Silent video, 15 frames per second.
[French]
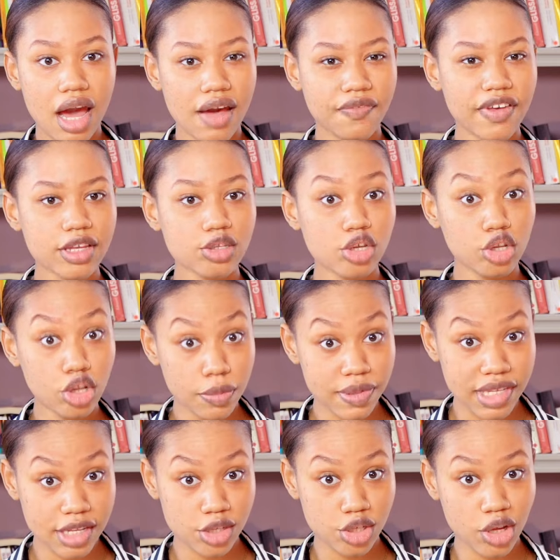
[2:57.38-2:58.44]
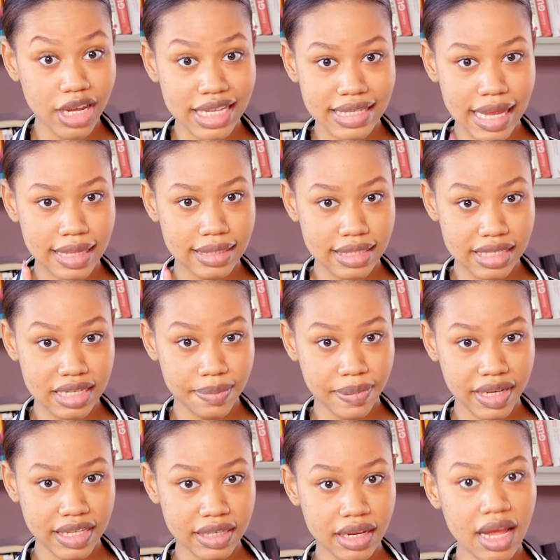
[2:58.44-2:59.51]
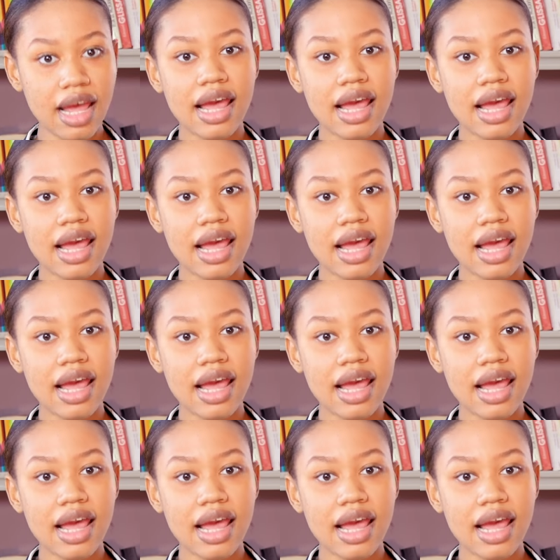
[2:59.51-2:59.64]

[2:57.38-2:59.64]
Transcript: Avec son obsession et sa discipline,